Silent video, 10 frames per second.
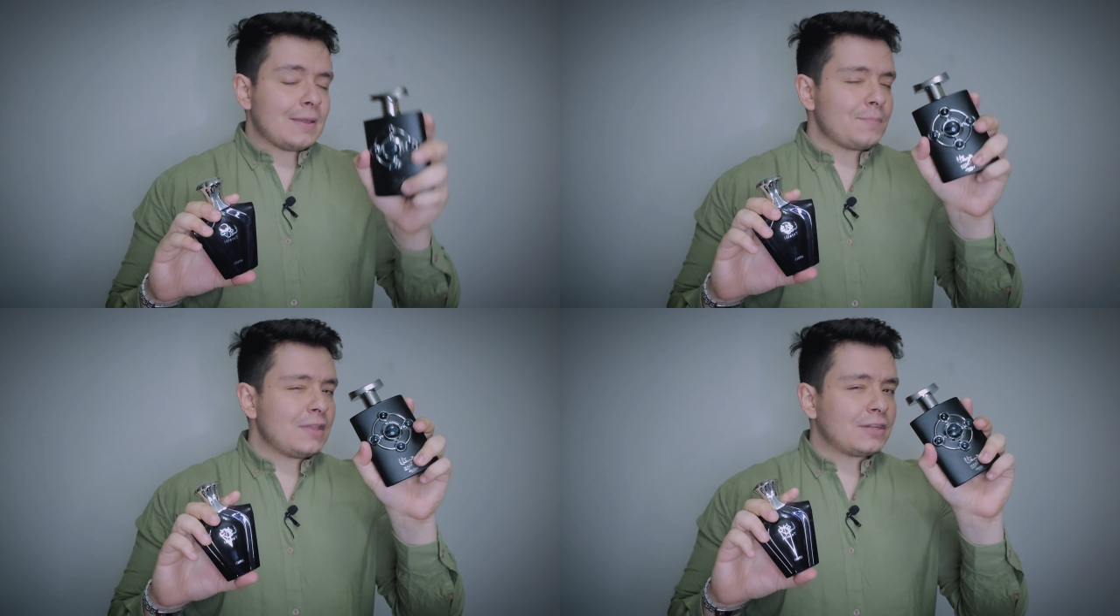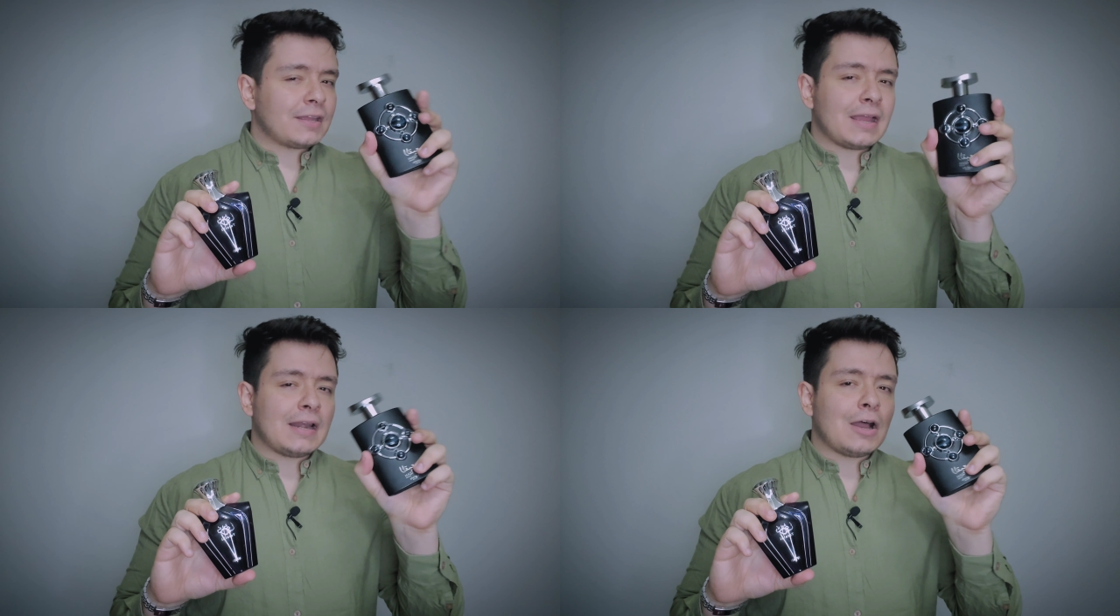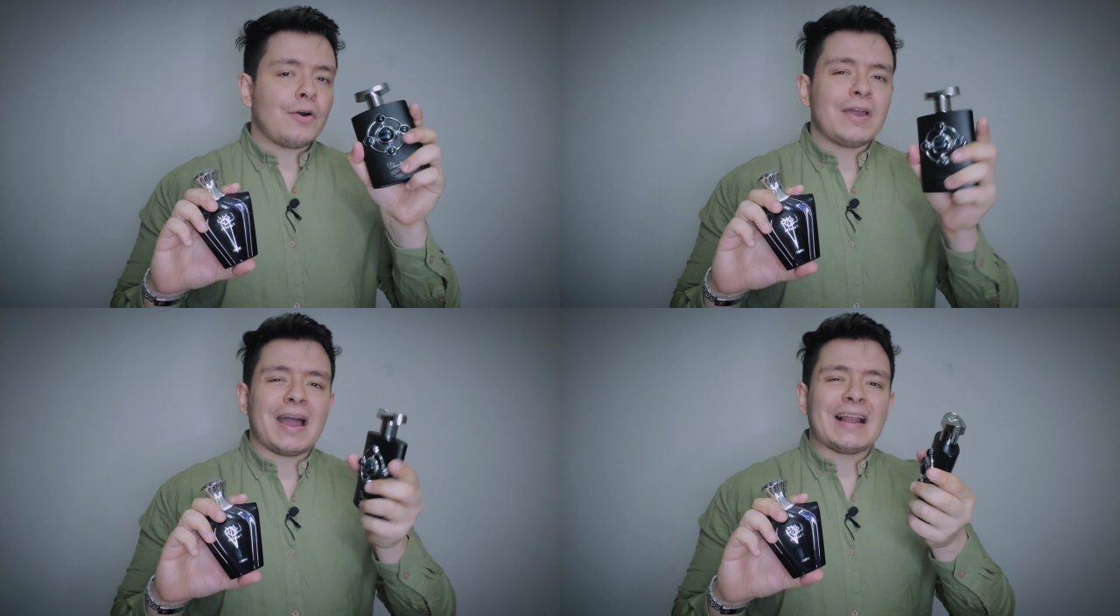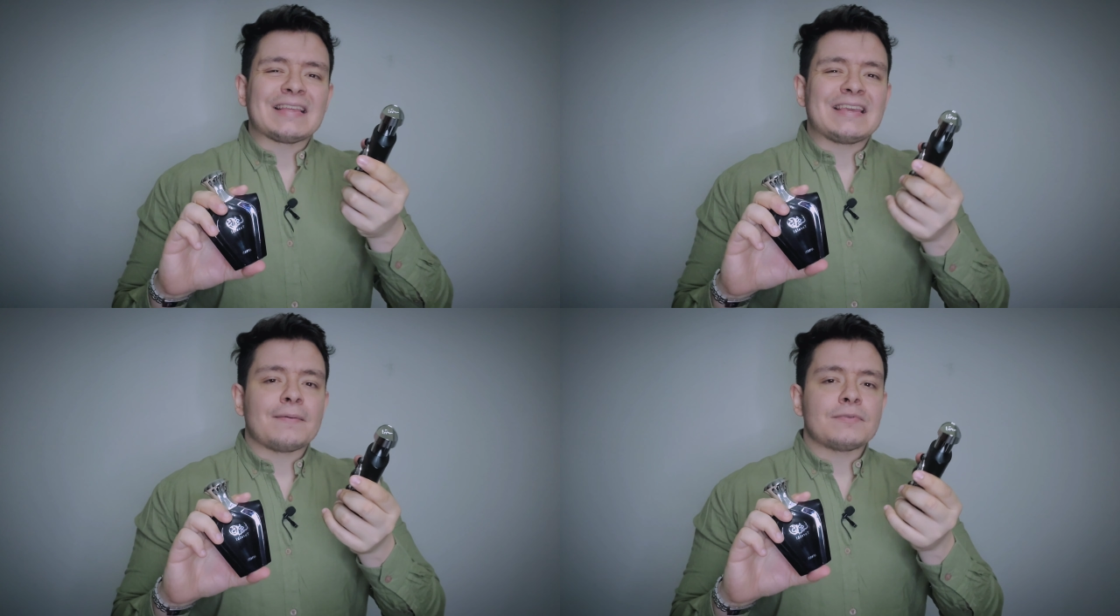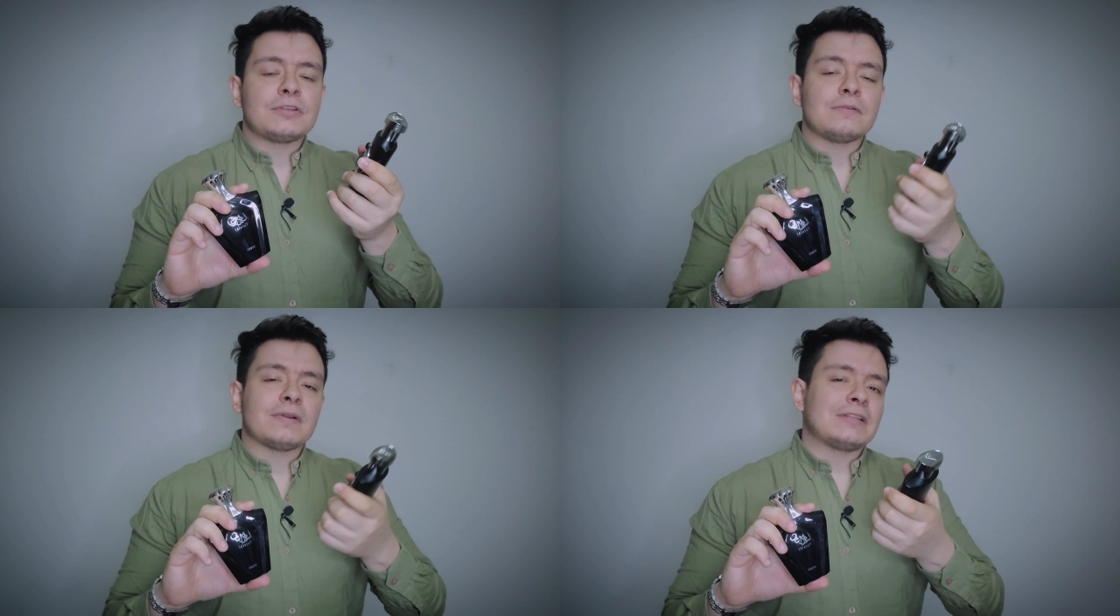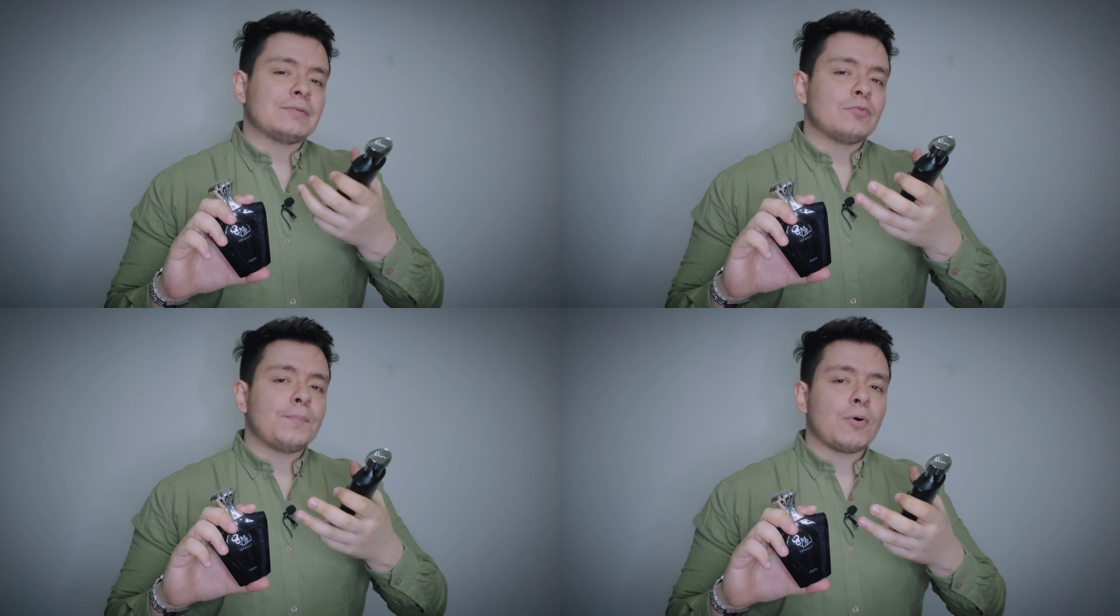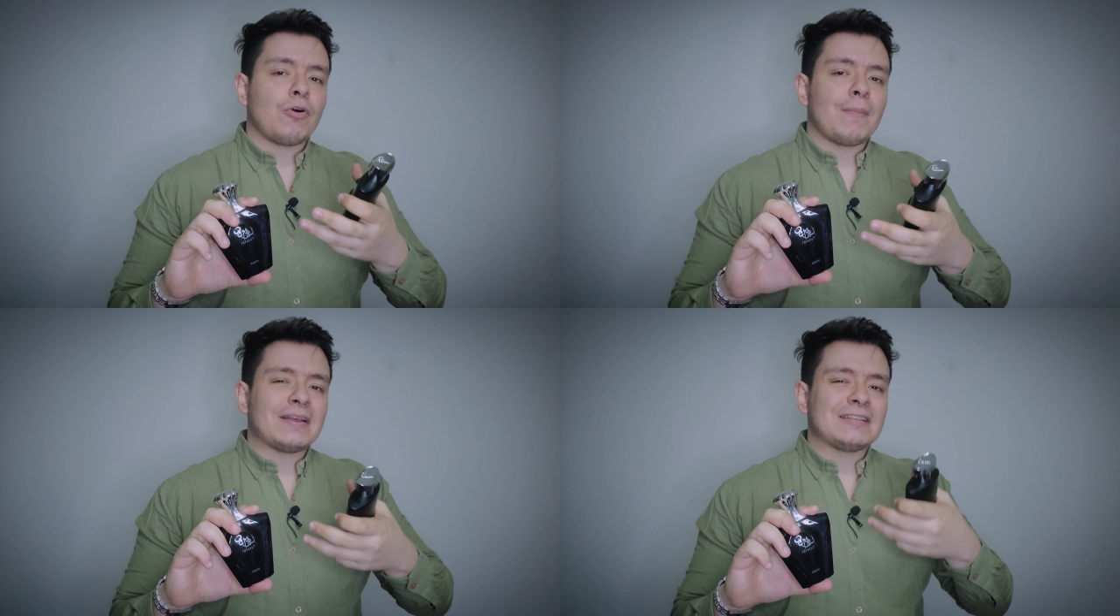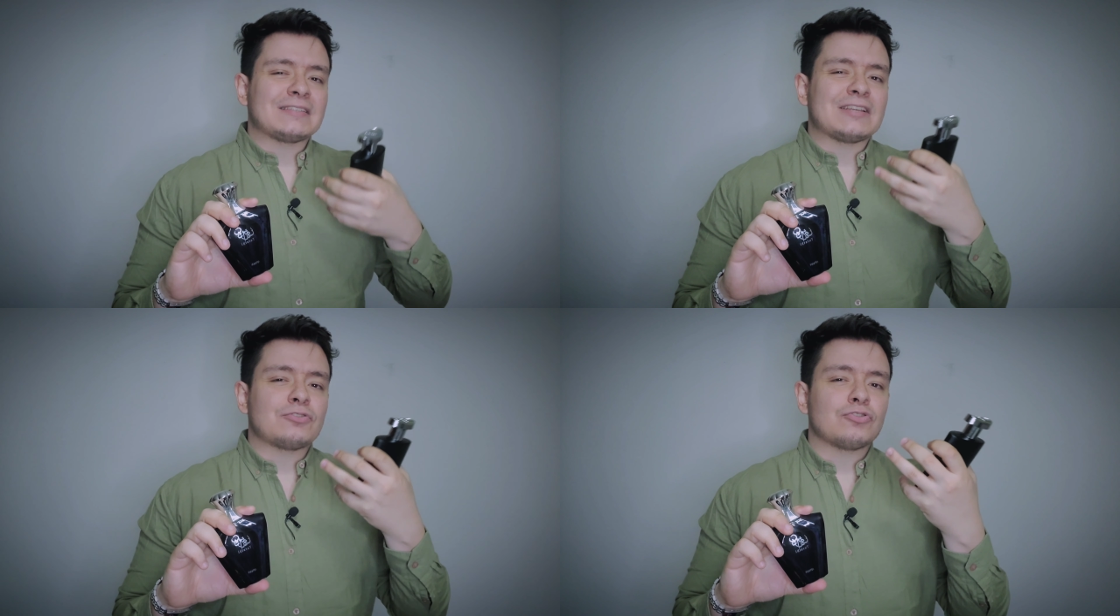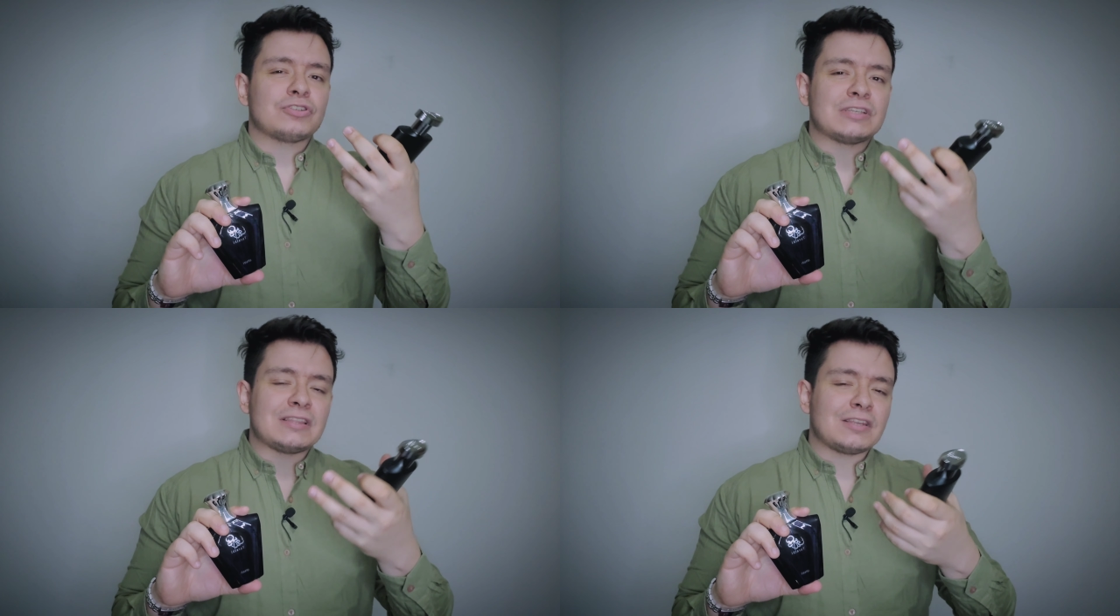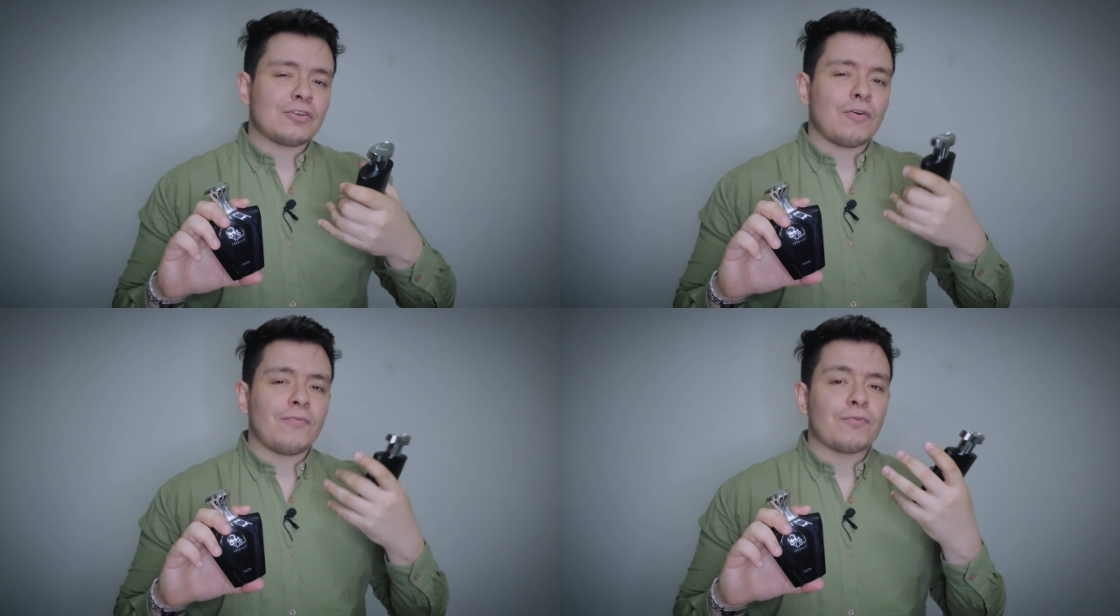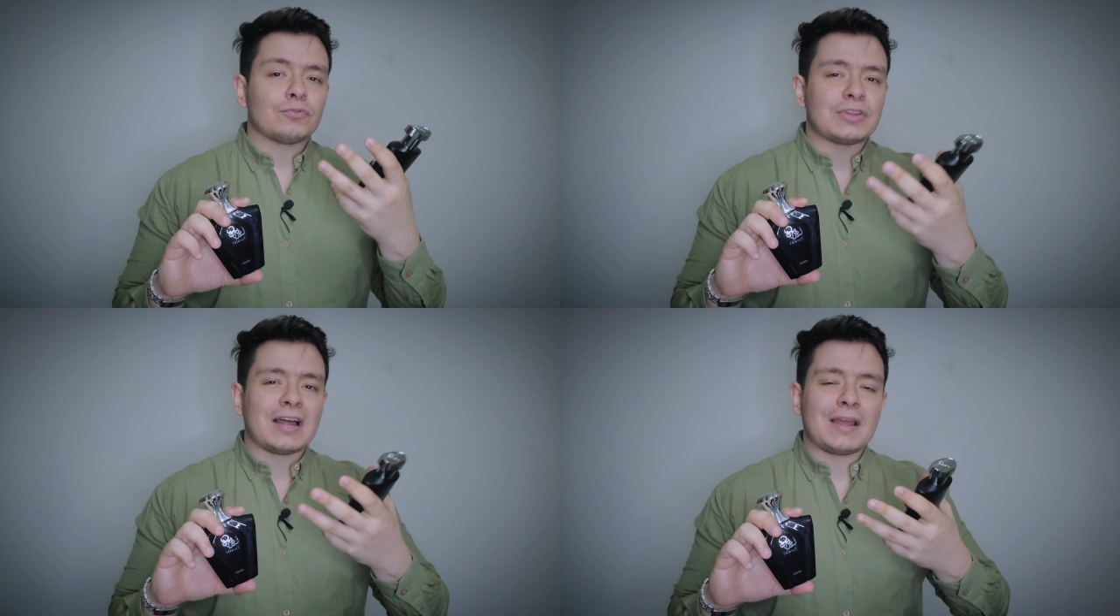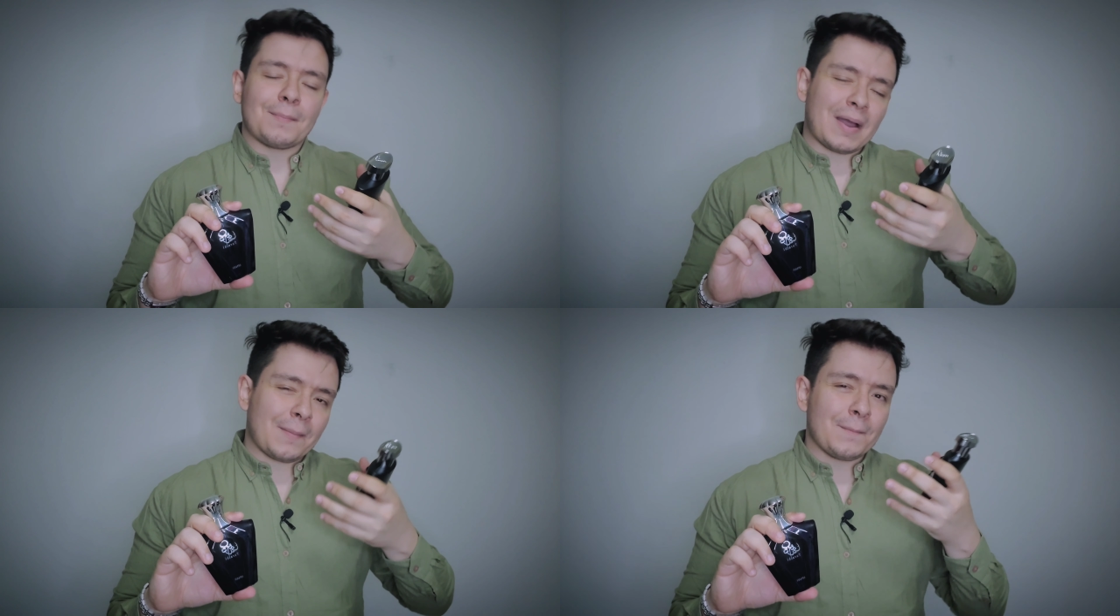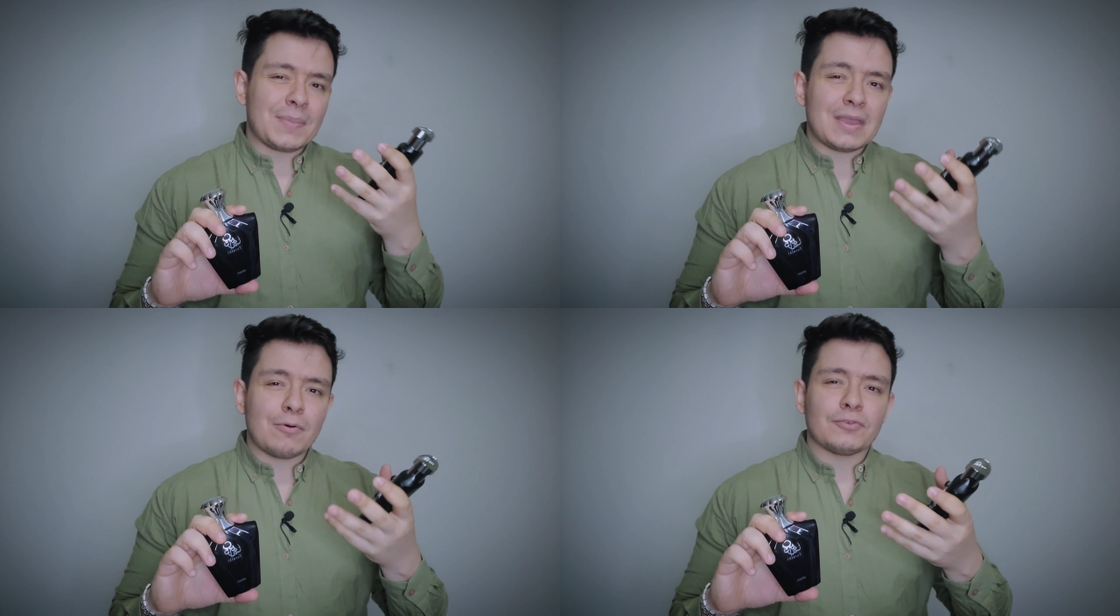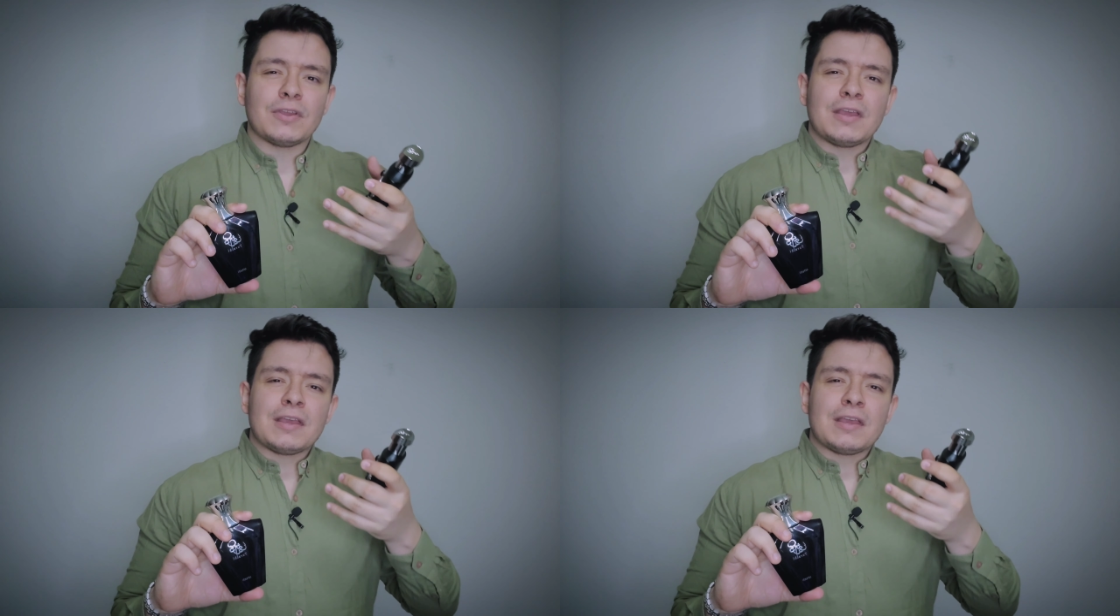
mientras que en el lado de Alkiam Silver tenemos un poco más esos cítricos frutales más vivos